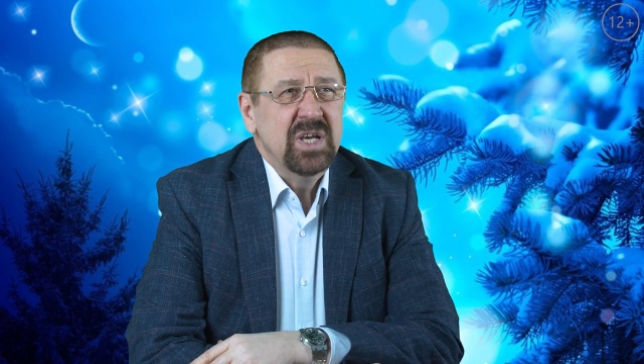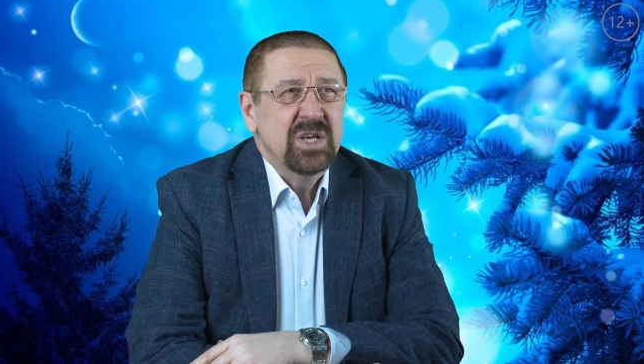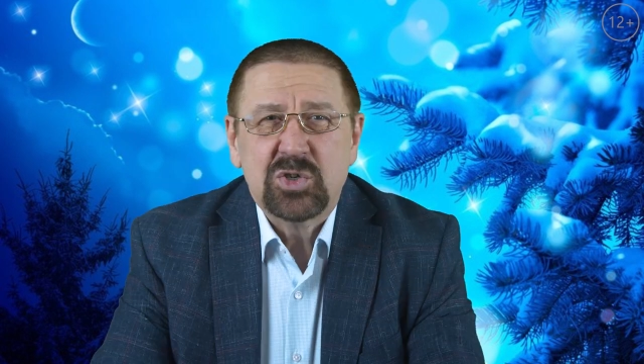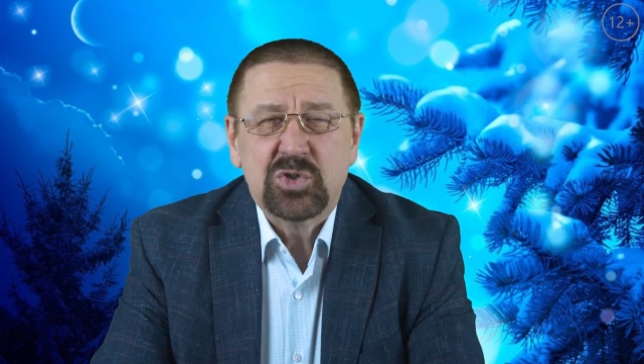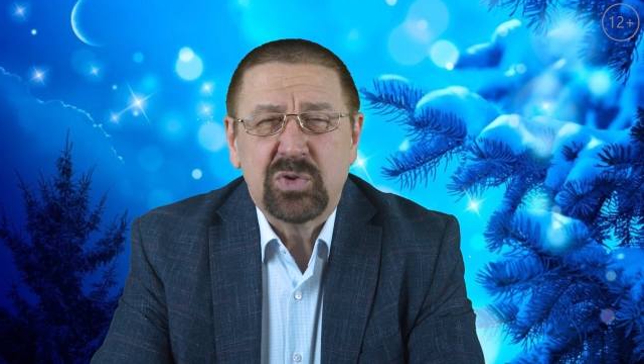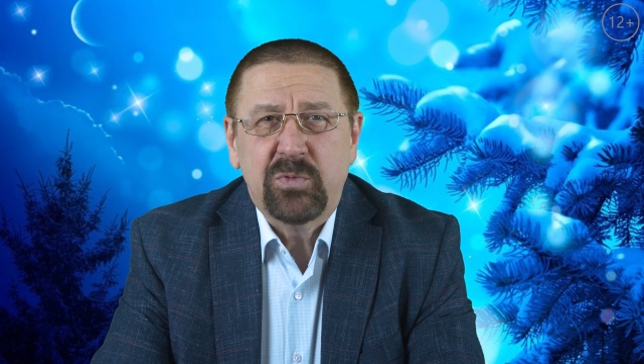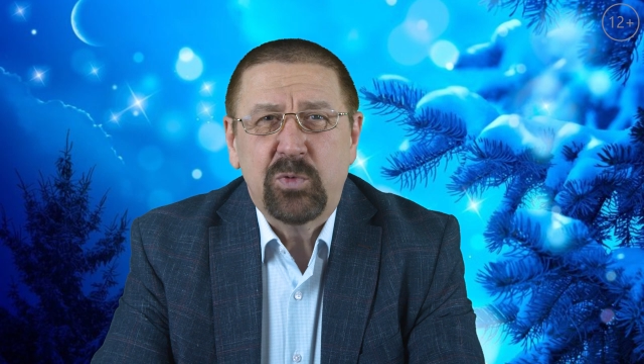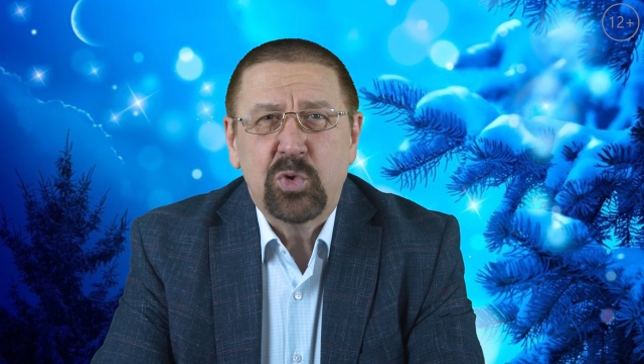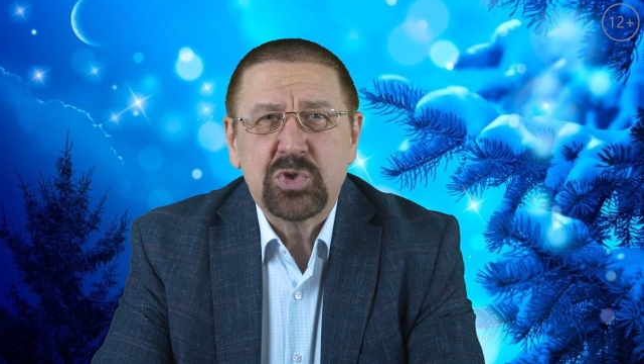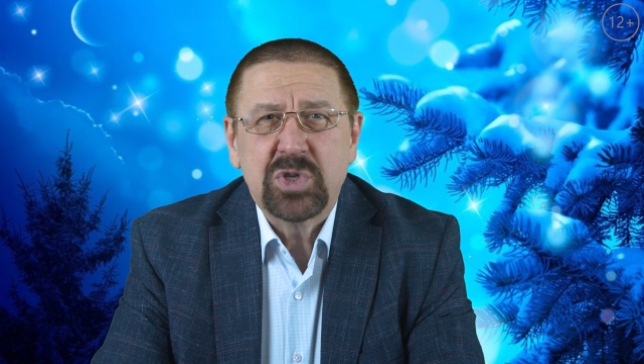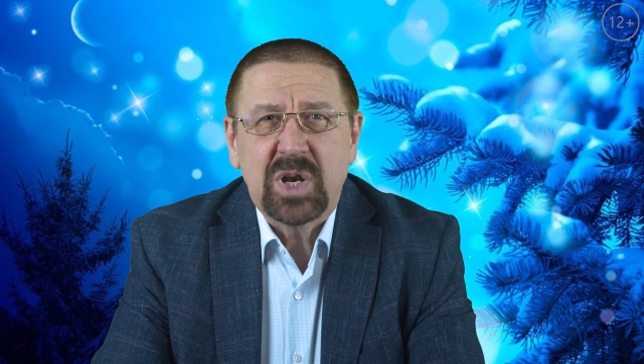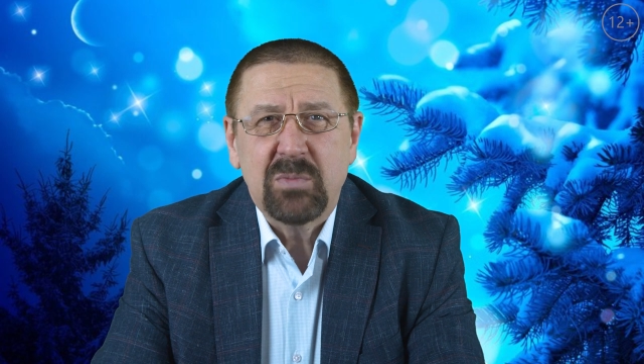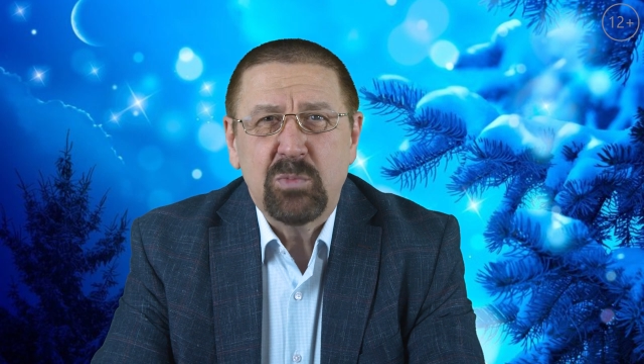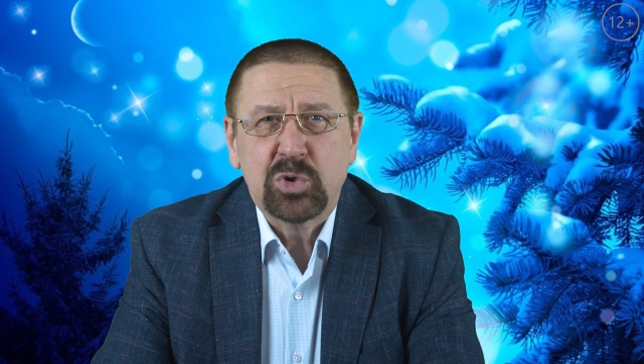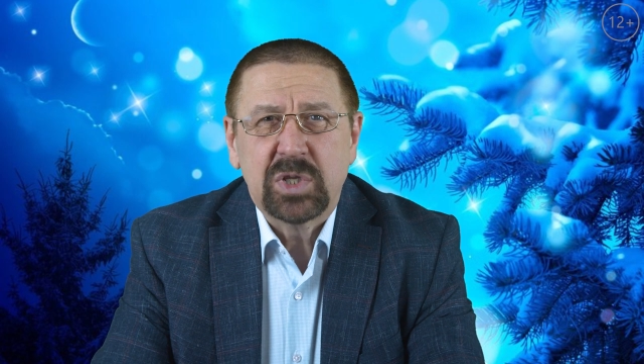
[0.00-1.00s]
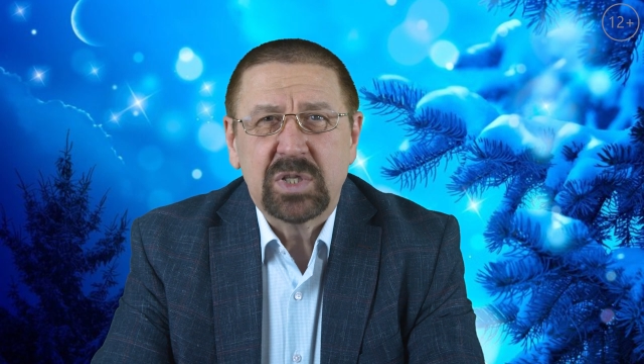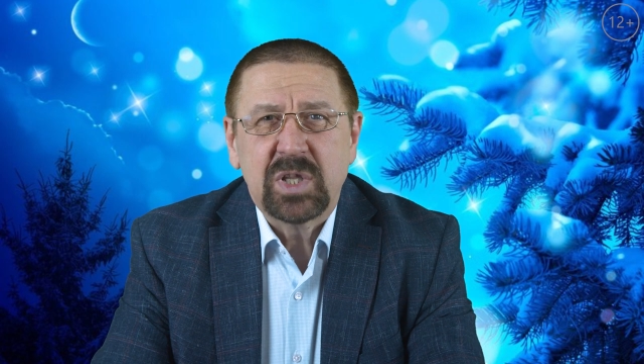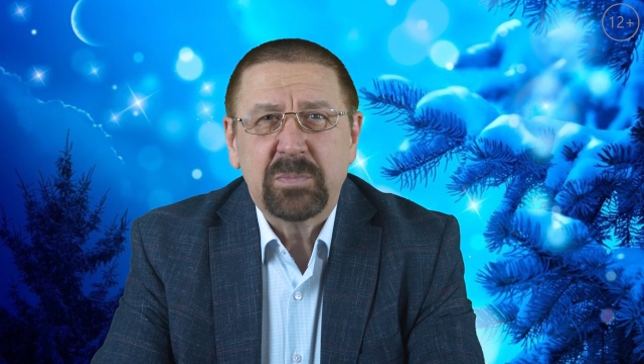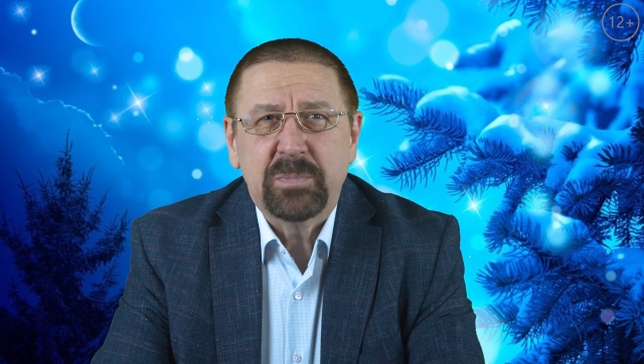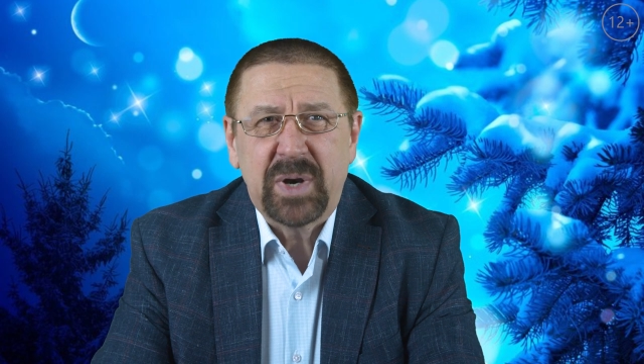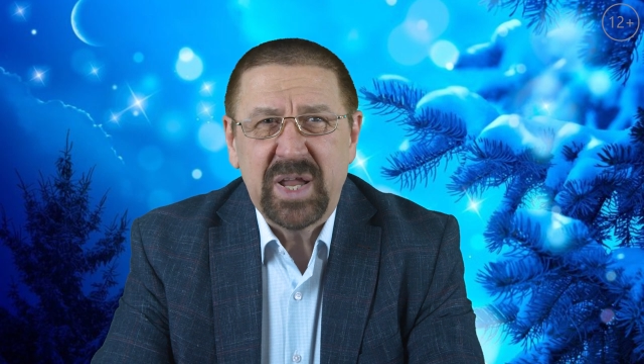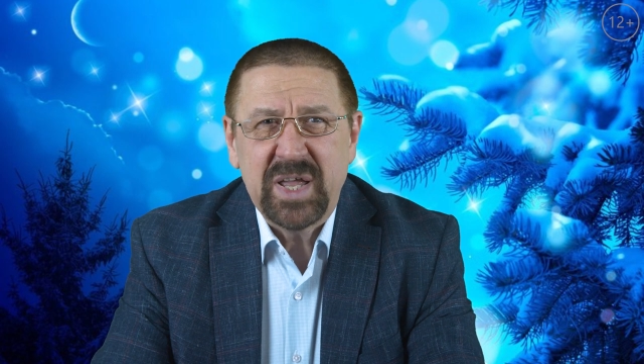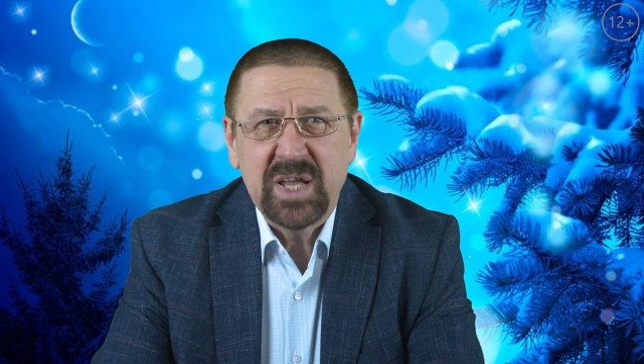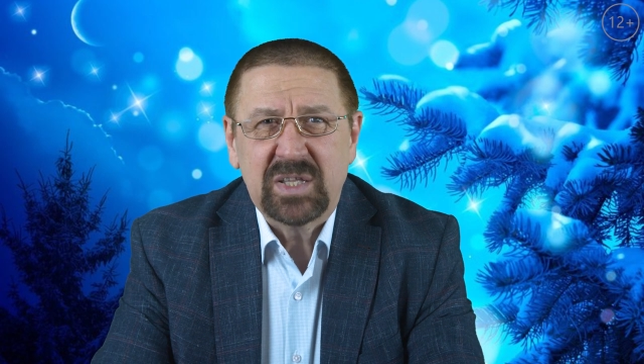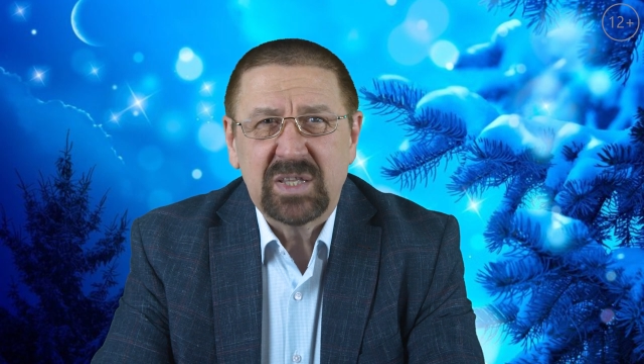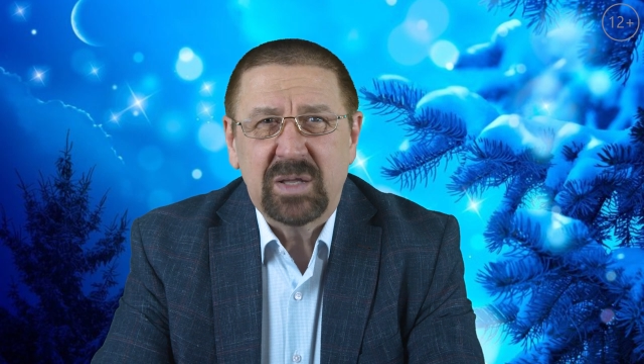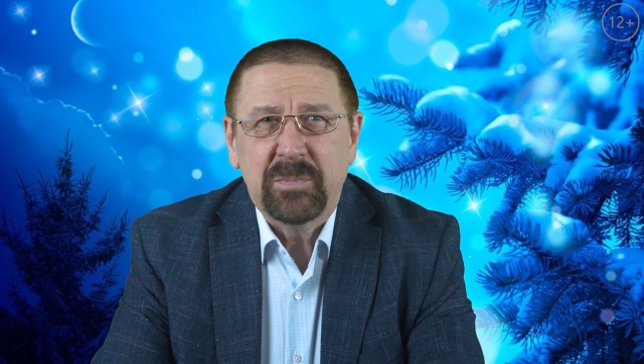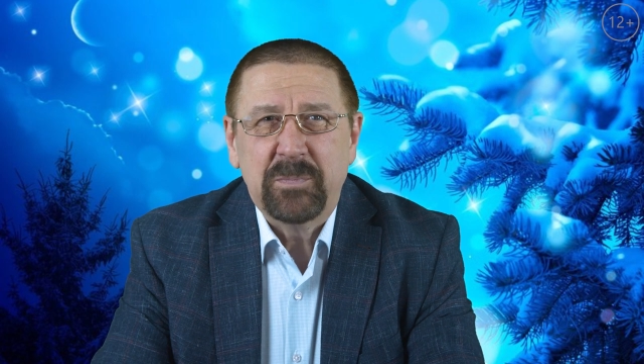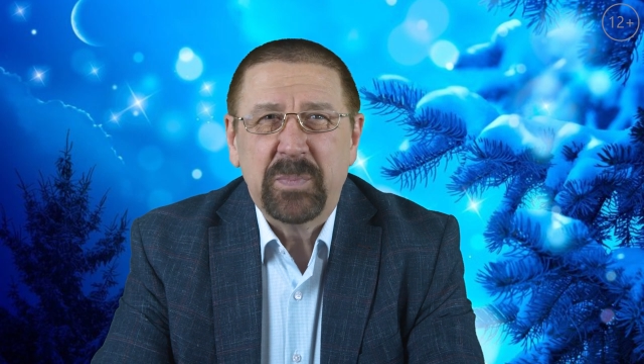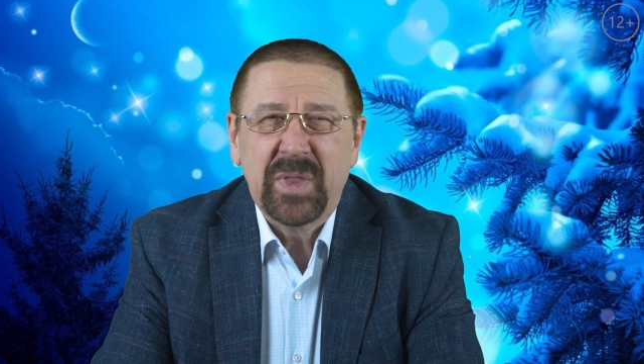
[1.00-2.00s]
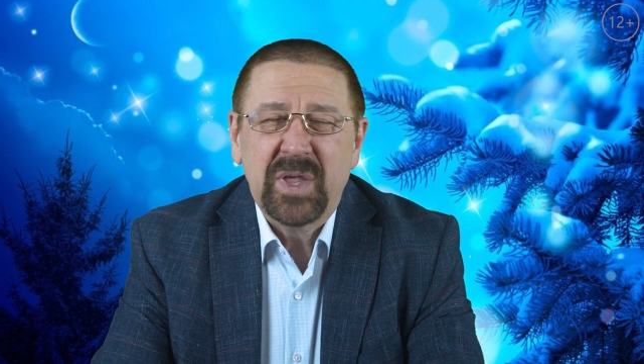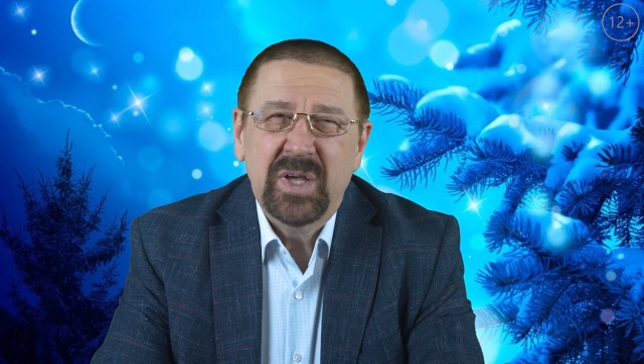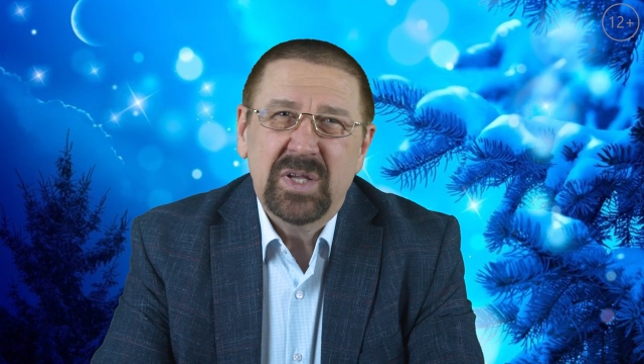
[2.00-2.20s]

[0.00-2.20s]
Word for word: что в ходе работы над проектом –